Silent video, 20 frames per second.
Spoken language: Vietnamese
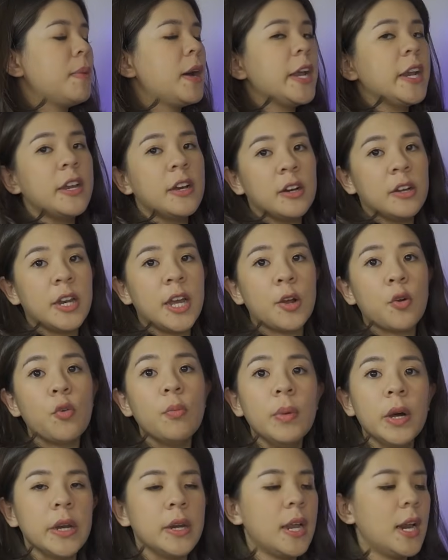binder này
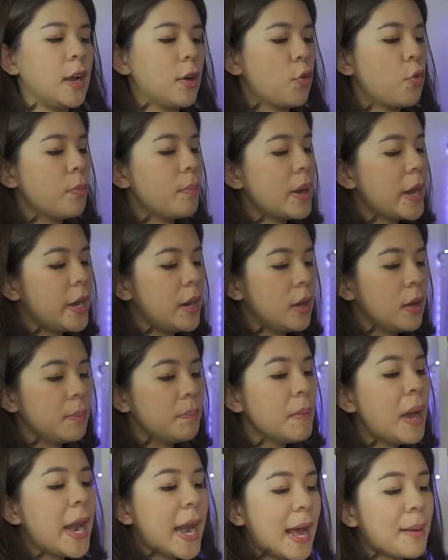của mình đây là cuốn
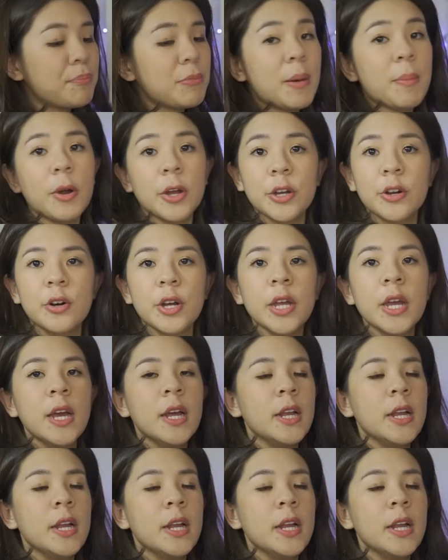binder B5 nha mọi người